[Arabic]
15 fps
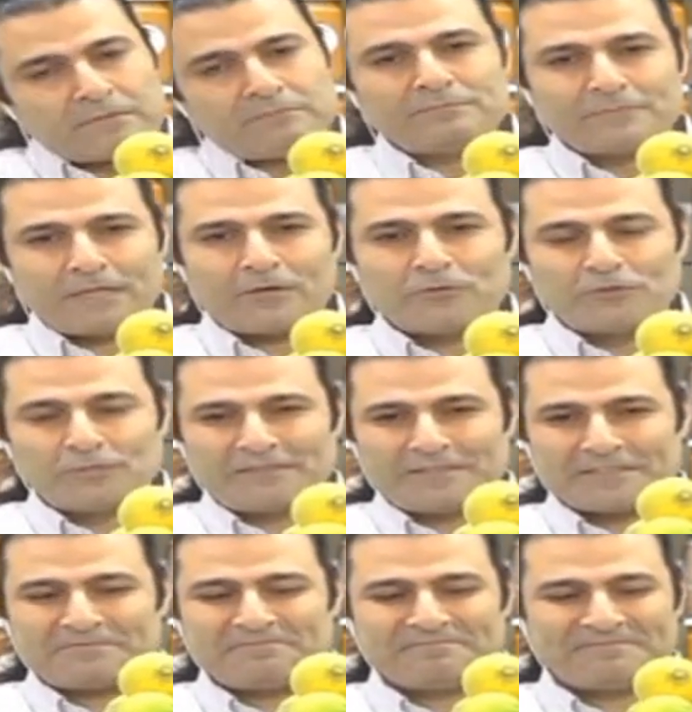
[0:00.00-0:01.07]
طيب، معقول
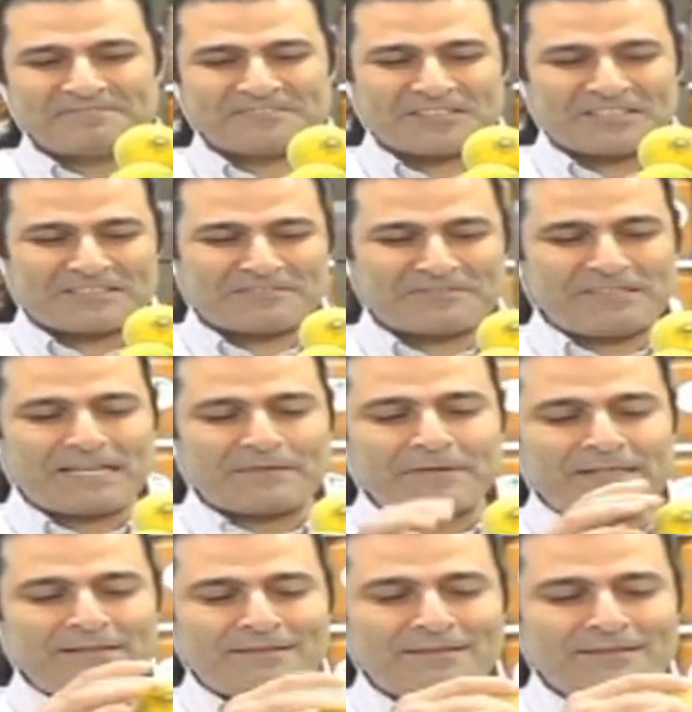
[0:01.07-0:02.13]
كثير ولا في
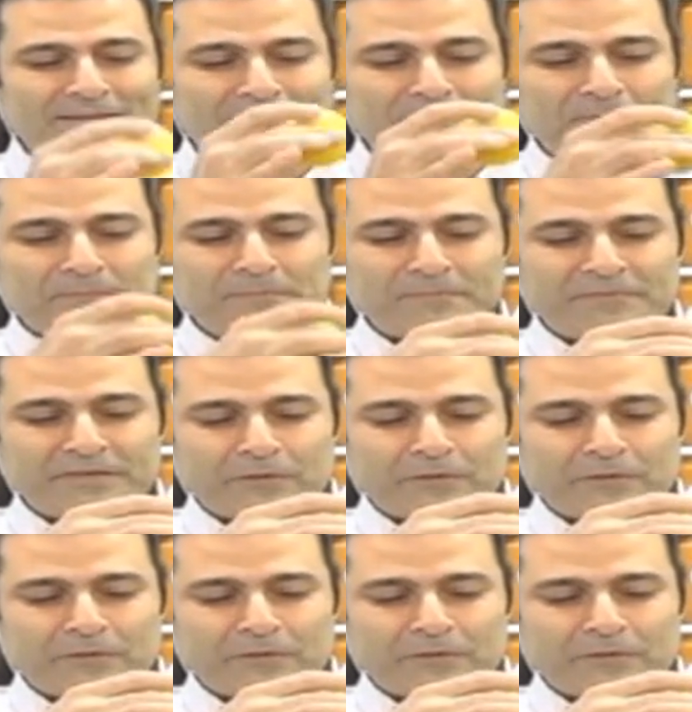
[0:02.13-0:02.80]
كمان آه،